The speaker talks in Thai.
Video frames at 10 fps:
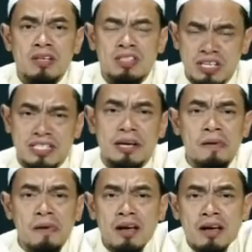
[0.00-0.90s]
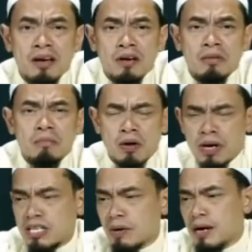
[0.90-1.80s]
จริงๆไม่ว่า
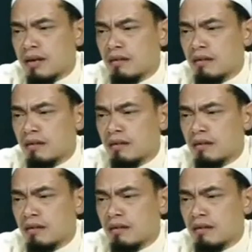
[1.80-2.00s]
จะเป็น